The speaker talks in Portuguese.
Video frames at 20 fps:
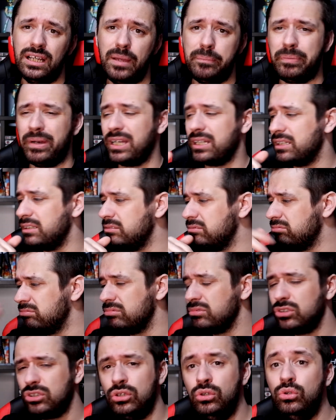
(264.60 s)
epá, que
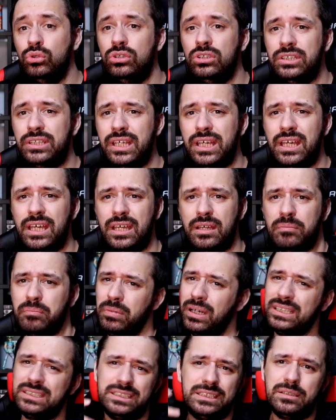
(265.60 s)
não, não lhe deem
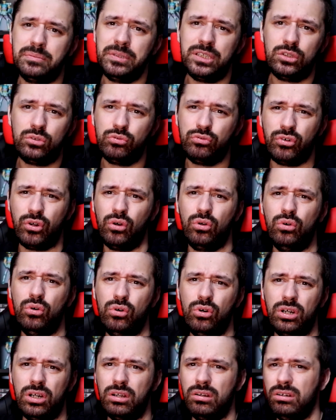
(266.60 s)
basicamente o
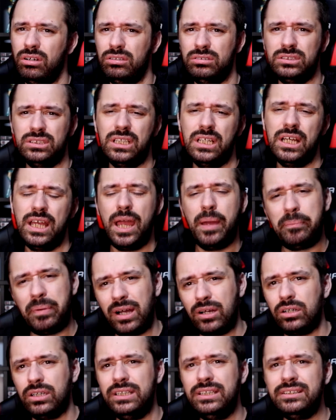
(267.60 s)
valor,
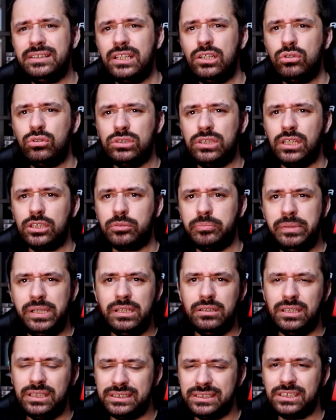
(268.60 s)
epá, entrem em contato
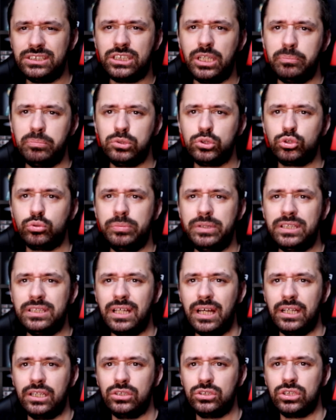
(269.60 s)
comigo, nem que seja pelos
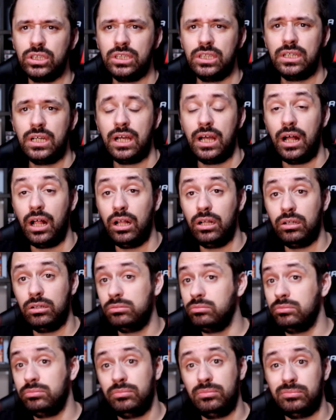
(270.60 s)
comentários
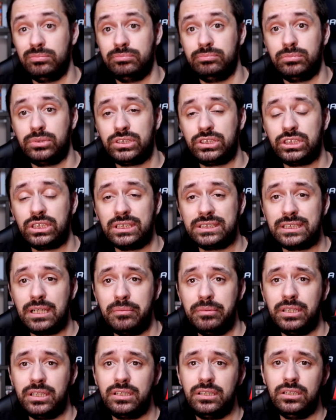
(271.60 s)
vocês já
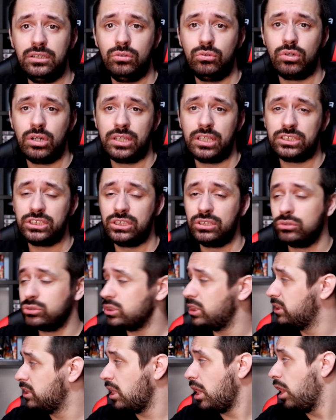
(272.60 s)
sabem que o cadastro então
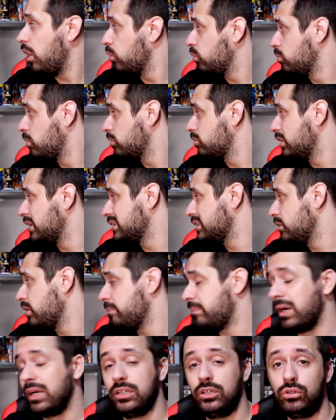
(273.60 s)
já tem alguma coleção,
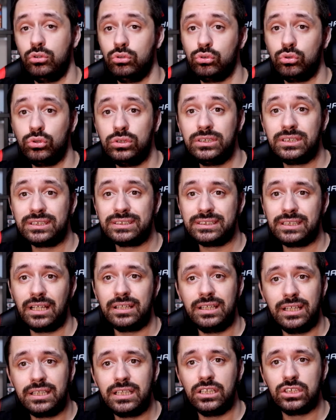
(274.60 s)
epá, eu não estou
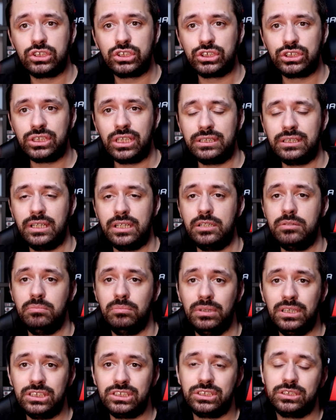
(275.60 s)
interessado naqueles que já tenho,
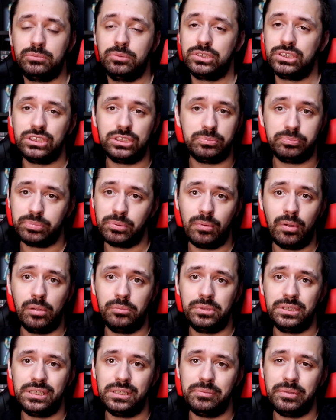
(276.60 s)
mas se vocês
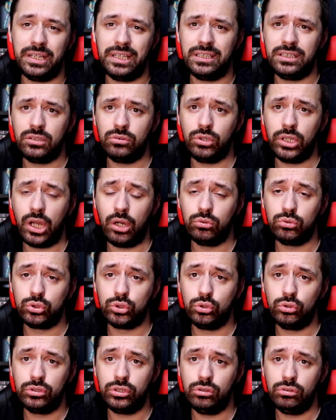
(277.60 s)
provavelmente tiverem então é um
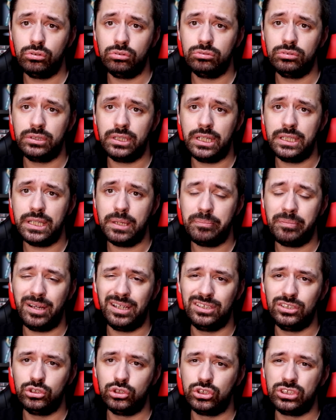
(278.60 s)
jogo que eu não tenho,
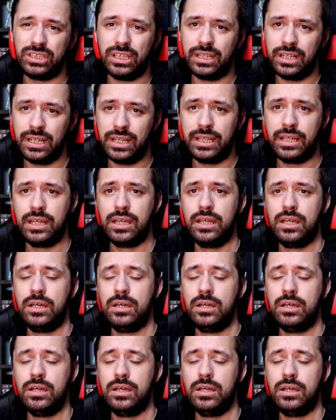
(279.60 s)
epá, eu estarei